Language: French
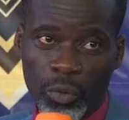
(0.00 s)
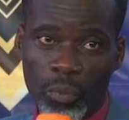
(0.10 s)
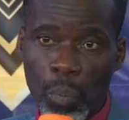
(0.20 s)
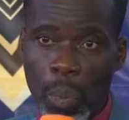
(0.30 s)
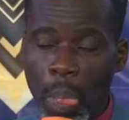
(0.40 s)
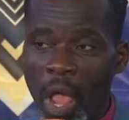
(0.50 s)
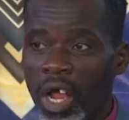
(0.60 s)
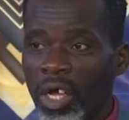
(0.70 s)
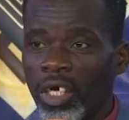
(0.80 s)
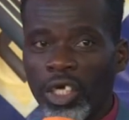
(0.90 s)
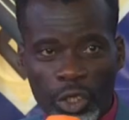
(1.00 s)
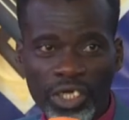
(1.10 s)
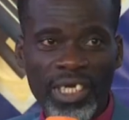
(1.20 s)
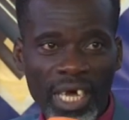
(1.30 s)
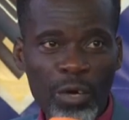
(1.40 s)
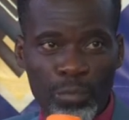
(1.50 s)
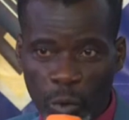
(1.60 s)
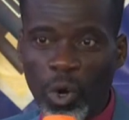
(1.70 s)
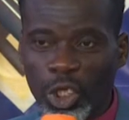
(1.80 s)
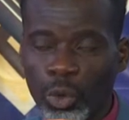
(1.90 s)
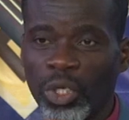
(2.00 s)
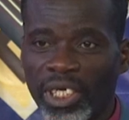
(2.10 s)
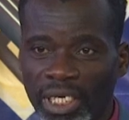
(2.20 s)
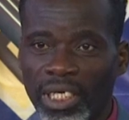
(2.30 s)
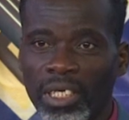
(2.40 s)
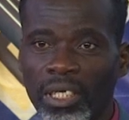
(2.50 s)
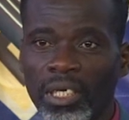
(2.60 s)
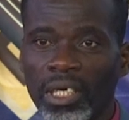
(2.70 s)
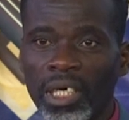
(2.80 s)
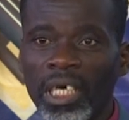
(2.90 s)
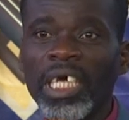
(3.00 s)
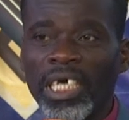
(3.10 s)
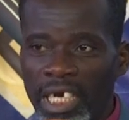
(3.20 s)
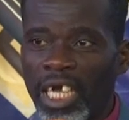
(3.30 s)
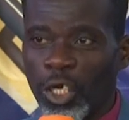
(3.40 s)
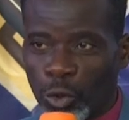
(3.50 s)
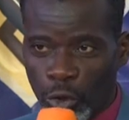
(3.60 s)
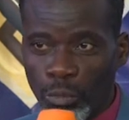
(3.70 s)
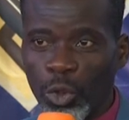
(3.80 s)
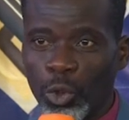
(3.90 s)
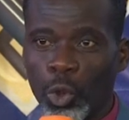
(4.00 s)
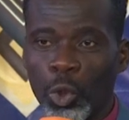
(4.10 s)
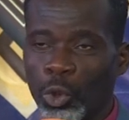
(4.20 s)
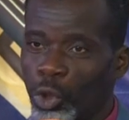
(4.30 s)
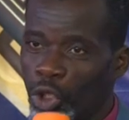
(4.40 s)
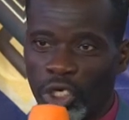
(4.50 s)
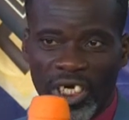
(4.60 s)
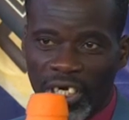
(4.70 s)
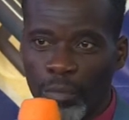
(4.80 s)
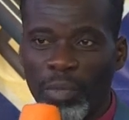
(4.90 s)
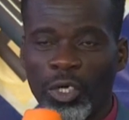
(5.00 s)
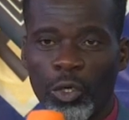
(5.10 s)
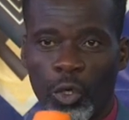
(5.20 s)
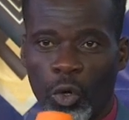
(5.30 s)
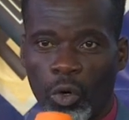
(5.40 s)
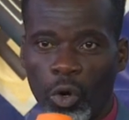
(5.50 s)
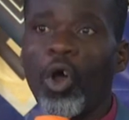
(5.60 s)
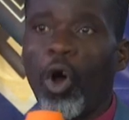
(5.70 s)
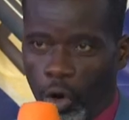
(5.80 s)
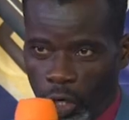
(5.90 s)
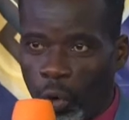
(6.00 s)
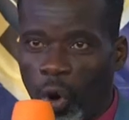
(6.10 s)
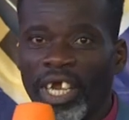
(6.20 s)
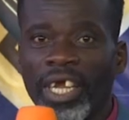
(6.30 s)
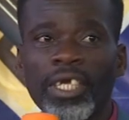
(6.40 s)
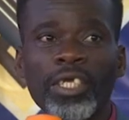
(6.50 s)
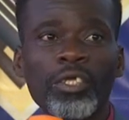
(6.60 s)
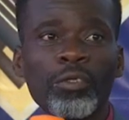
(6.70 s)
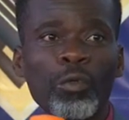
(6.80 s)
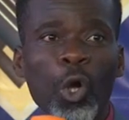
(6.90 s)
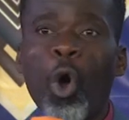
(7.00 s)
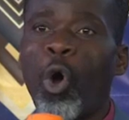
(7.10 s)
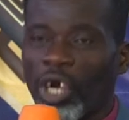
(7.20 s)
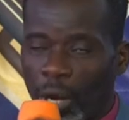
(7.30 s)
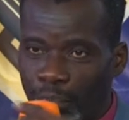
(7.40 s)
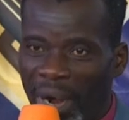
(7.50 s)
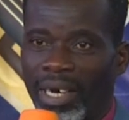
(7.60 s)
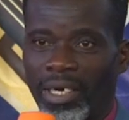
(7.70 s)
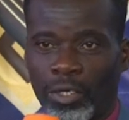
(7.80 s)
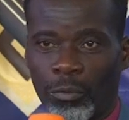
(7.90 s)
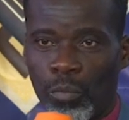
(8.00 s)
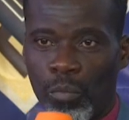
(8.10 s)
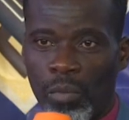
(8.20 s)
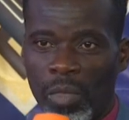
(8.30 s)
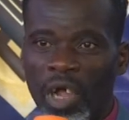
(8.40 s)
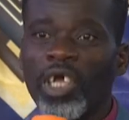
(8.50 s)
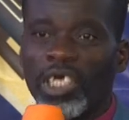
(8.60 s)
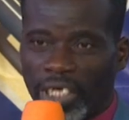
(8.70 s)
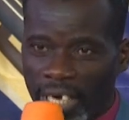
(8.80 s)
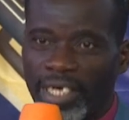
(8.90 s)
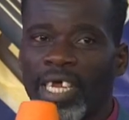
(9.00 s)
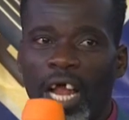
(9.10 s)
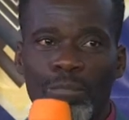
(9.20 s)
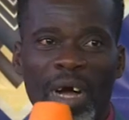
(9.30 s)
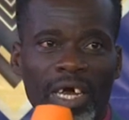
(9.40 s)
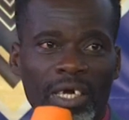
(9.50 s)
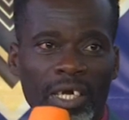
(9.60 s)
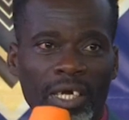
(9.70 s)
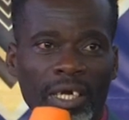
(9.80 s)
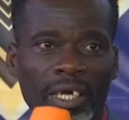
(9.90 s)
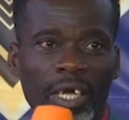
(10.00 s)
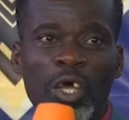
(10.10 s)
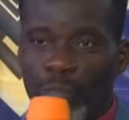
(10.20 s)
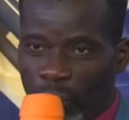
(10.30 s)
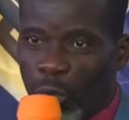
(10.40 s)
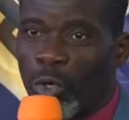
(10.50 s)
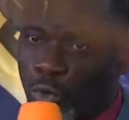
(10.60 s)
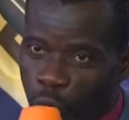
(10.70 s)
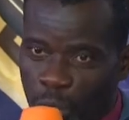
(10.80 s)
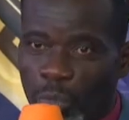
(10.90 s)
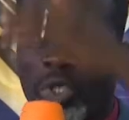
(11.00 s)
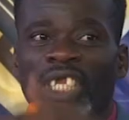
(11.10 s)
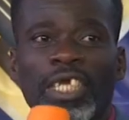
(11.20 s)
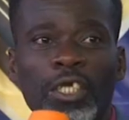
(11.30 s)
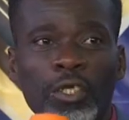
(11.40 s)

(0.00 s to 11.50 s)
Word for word: C'est Je sais pourquoi je le dis. Mhm. Il y a des hommes de Dieu, je ne dirai pas de nom. On les connaît, mhm. on en parle. J'ai été là-bas, mais le taux est monté.